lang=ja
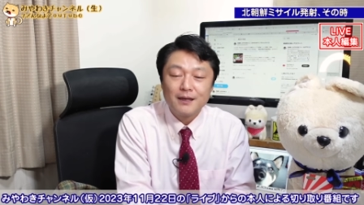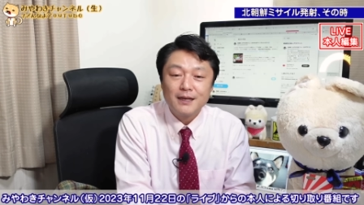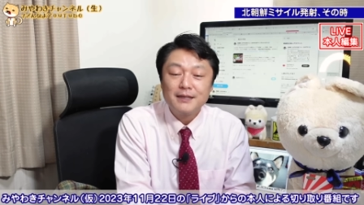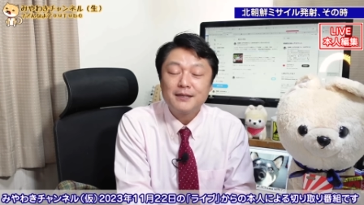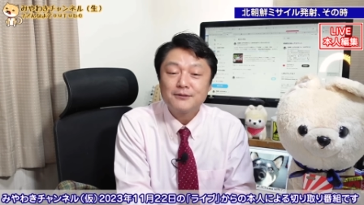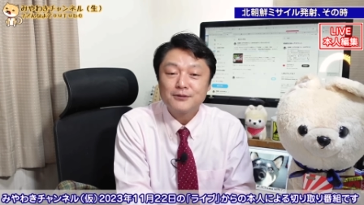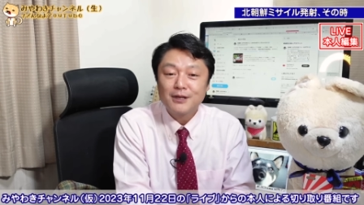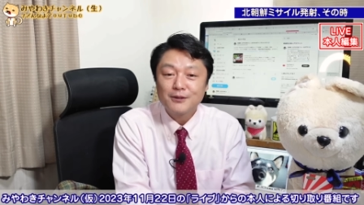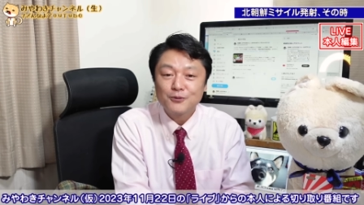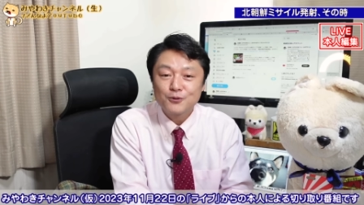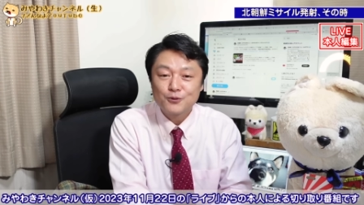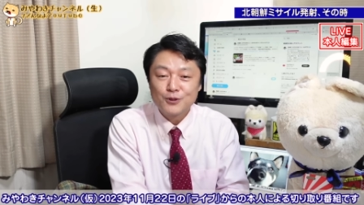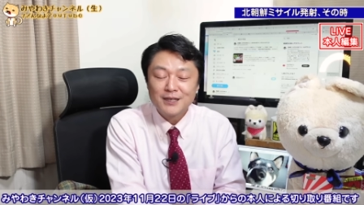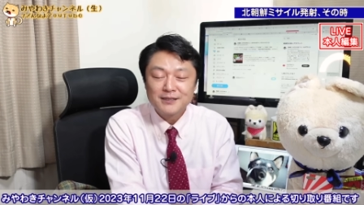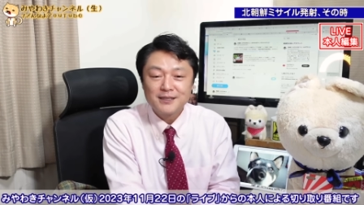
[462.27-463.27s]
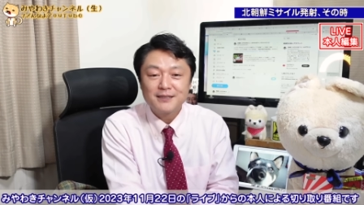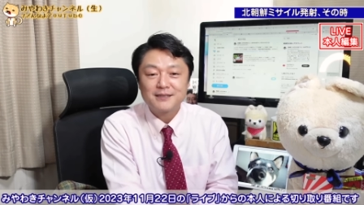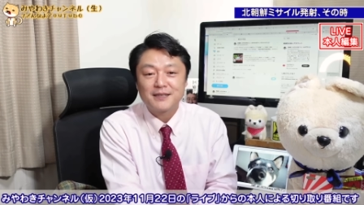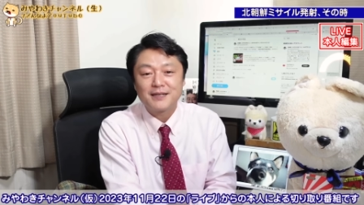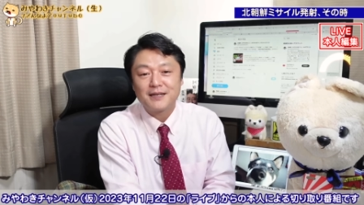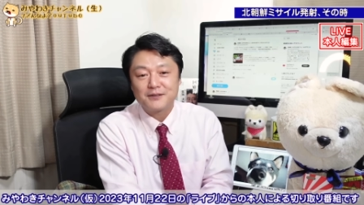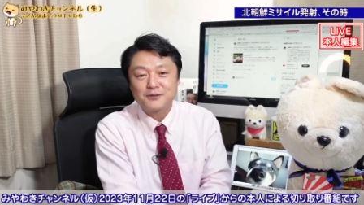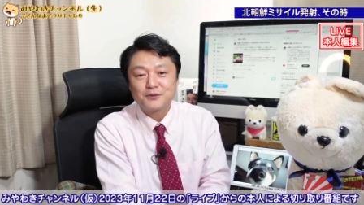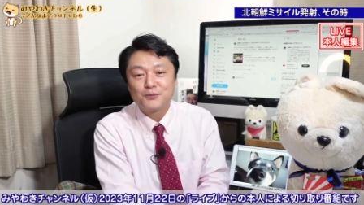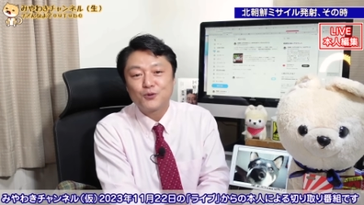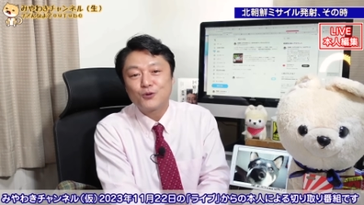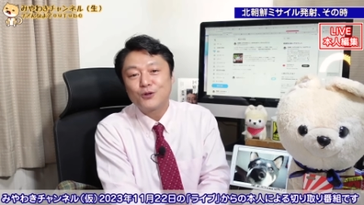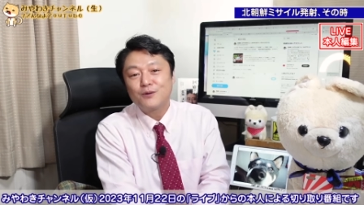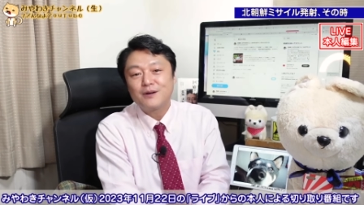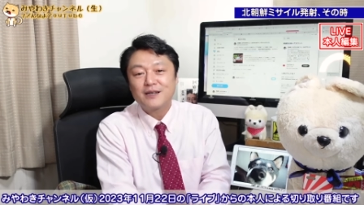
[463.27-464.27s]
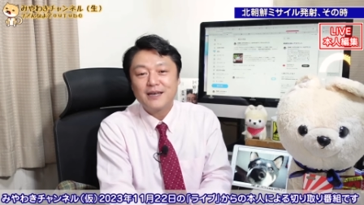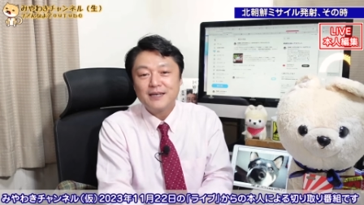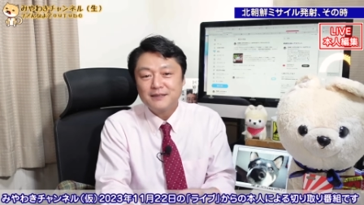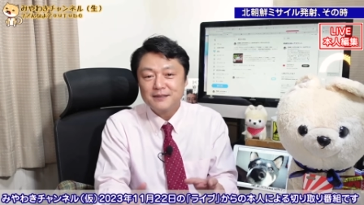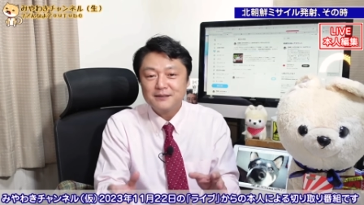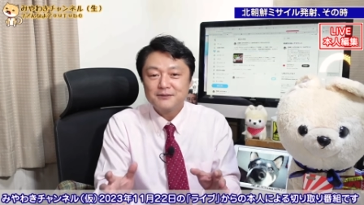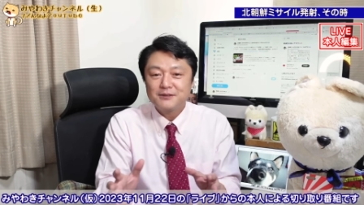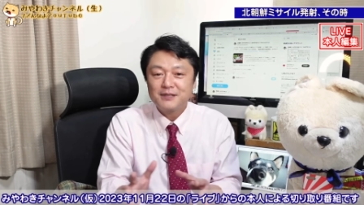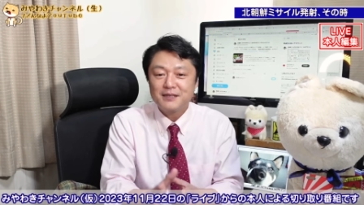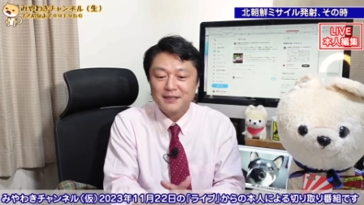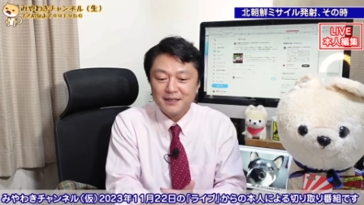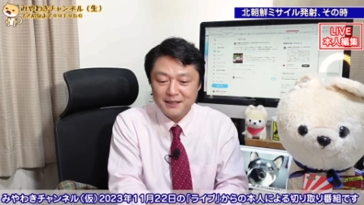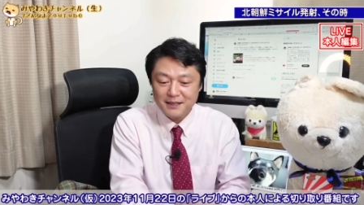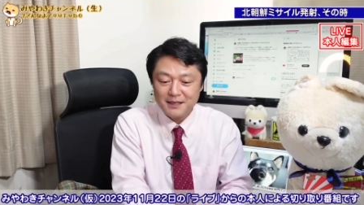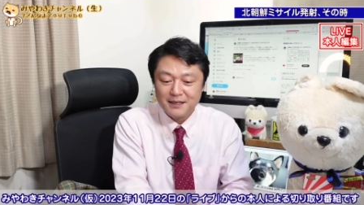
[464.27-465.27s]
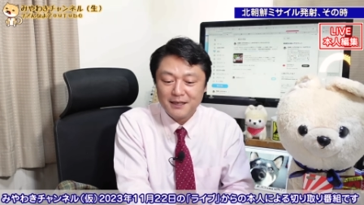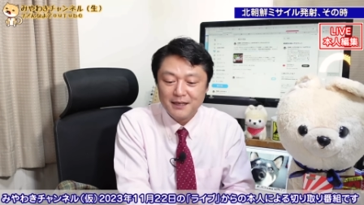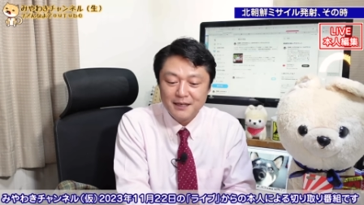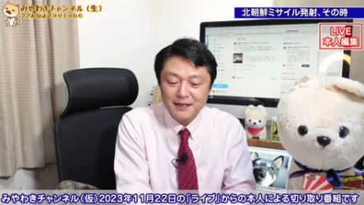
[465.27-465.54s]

いたずらに脅かしてんじゃないです。もうこれは現実的に